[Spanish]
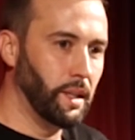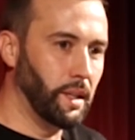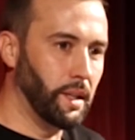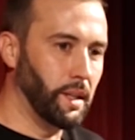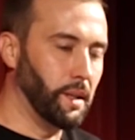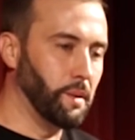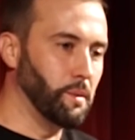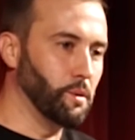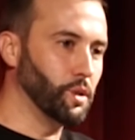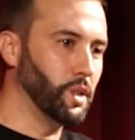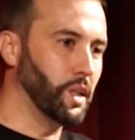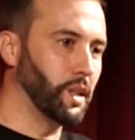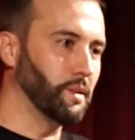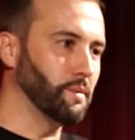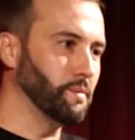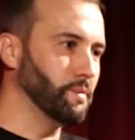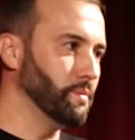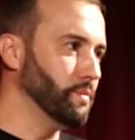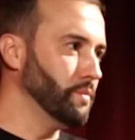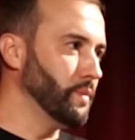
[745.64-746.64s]
eh, no sé,
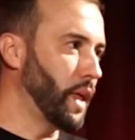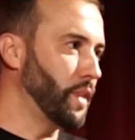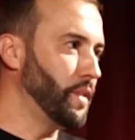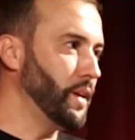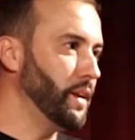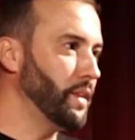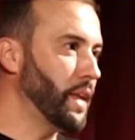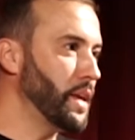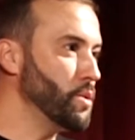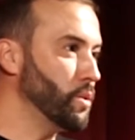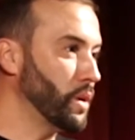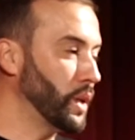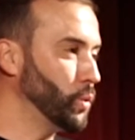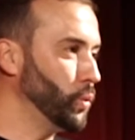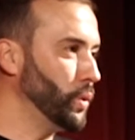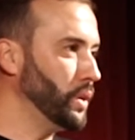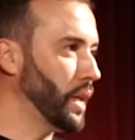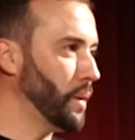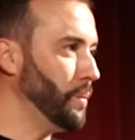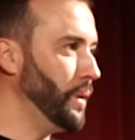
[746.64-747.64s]
hacer daño
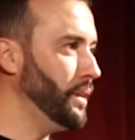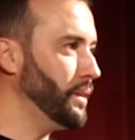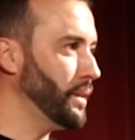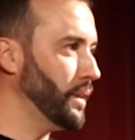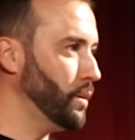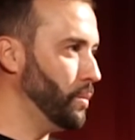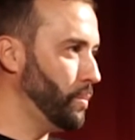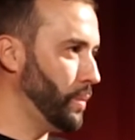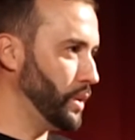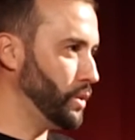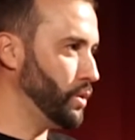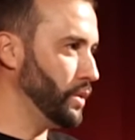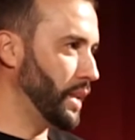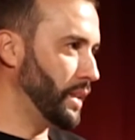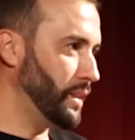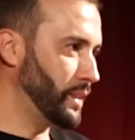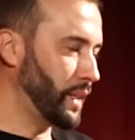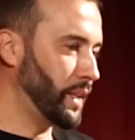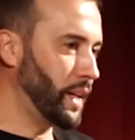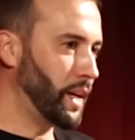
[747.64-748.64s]
gratuitamente, ¿no? Pero eso
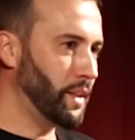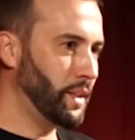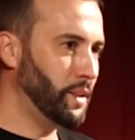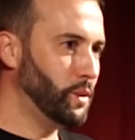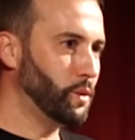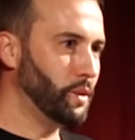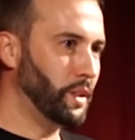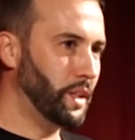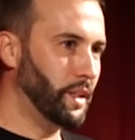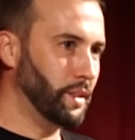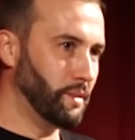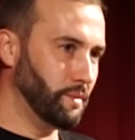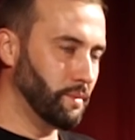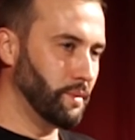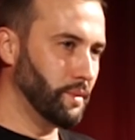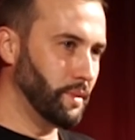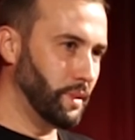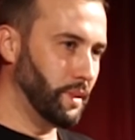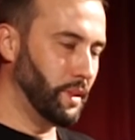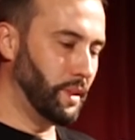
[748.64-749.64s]
ya entraría dentro del
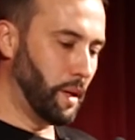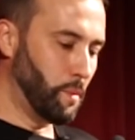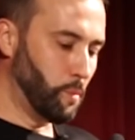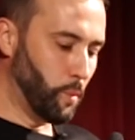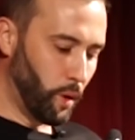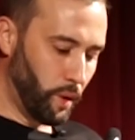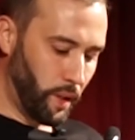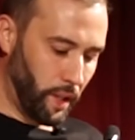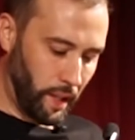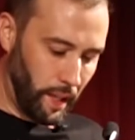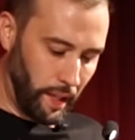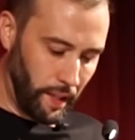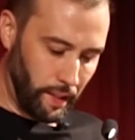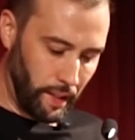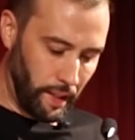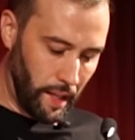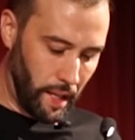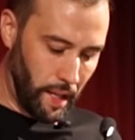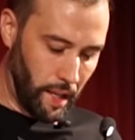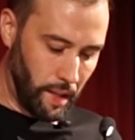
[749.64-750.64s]
molde
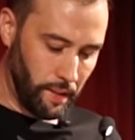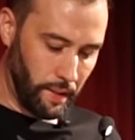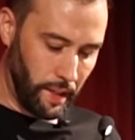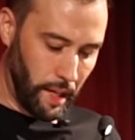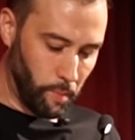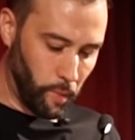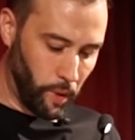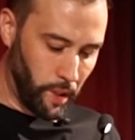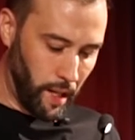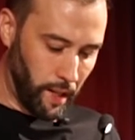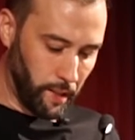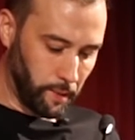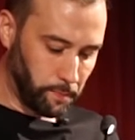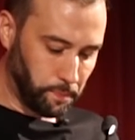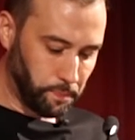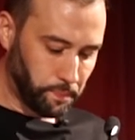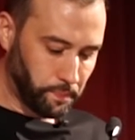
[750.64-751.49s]
de, la, moral.